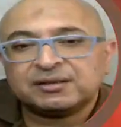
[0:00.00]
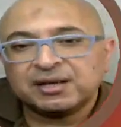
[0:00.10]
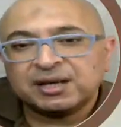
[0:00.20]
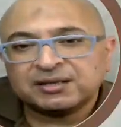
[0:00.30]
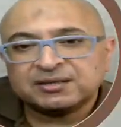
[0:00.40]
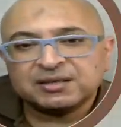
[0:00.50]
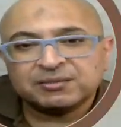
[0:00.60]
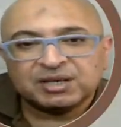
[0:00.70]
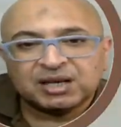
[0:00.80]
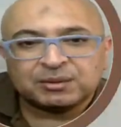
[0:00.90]

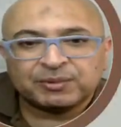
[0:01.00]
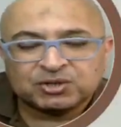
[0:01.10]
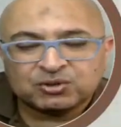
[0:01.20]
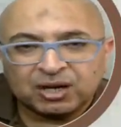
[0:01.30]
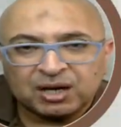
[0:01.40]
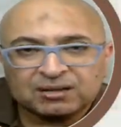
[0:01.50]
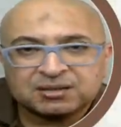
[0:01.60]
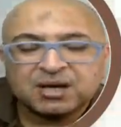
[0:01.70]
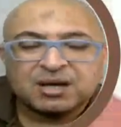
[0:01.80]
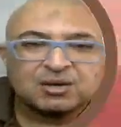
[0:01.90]
اعتيادي من أربع
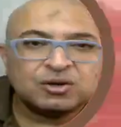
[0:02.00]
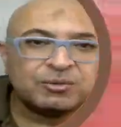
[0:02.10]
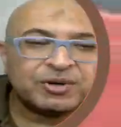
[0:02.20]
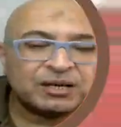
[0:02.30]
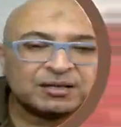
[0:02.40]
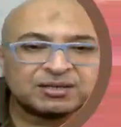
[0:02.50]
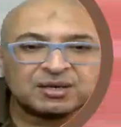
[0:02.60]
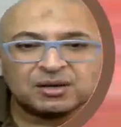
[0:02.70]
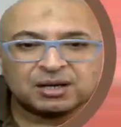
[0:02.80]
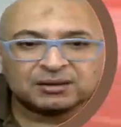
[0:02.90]
سرعات يمكن
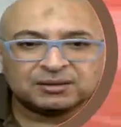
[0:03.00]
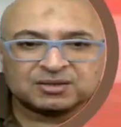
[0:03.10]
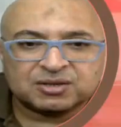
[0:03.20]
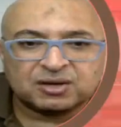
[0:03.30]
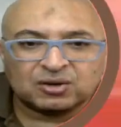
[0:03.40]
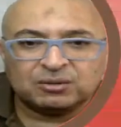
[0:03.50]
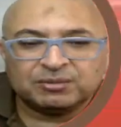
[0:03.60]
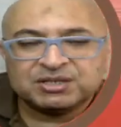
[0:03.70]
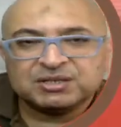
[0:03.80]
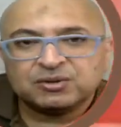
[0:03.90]
للسيارة
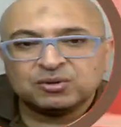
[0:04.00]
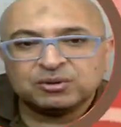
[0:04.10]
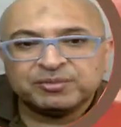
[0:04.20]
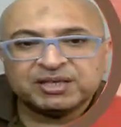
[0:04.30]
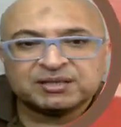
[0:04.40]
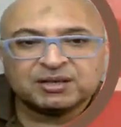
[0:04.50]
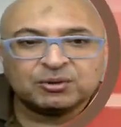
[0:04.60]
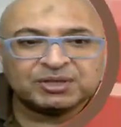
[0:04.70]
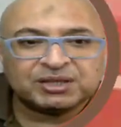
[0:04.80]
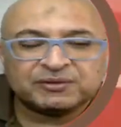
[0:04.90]
التسارع من 0 ل 100
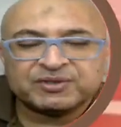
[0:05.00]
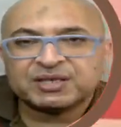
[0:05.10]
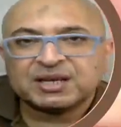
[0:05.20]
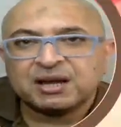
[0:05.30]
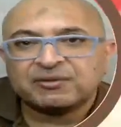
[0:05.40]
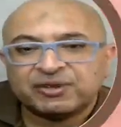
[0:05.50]
كيلومتر في الساعة